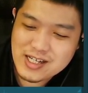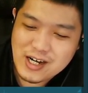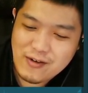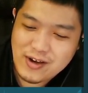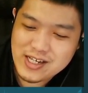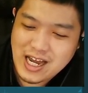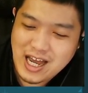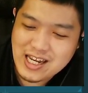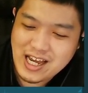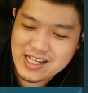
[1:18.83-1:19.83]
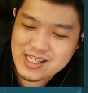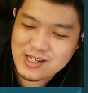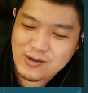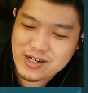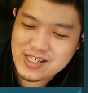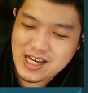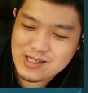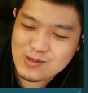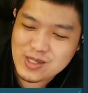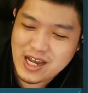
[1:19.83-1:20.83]
他发现啊，你还是用人家
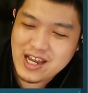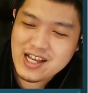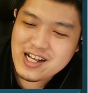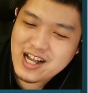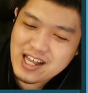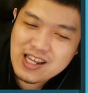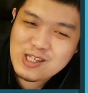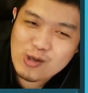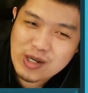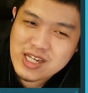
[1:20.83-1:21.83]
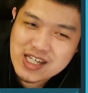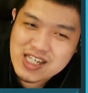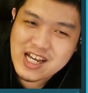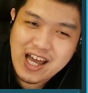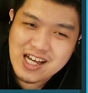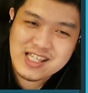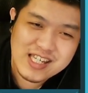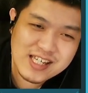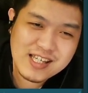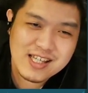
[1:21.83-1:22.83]
素材，干你做成这个样
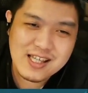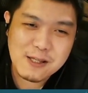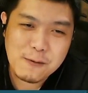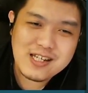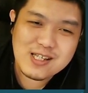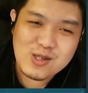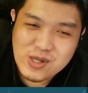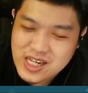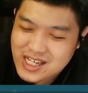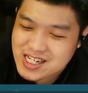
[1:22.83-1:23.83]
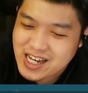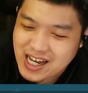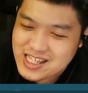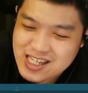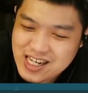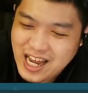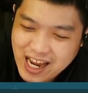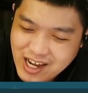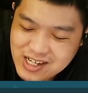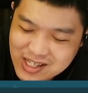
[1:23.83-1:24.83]
子，你做成这个样子，你还
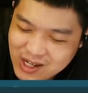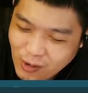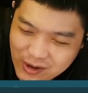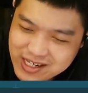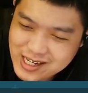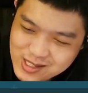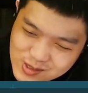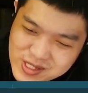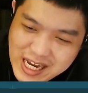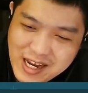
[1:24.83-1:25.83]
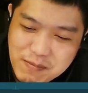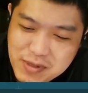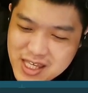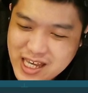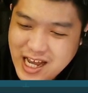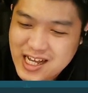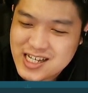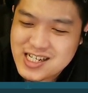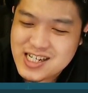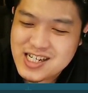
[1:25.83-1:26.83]
要偷人家素材个屁呀、
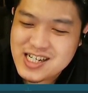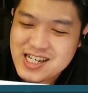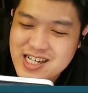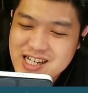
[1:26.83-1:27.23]
啊！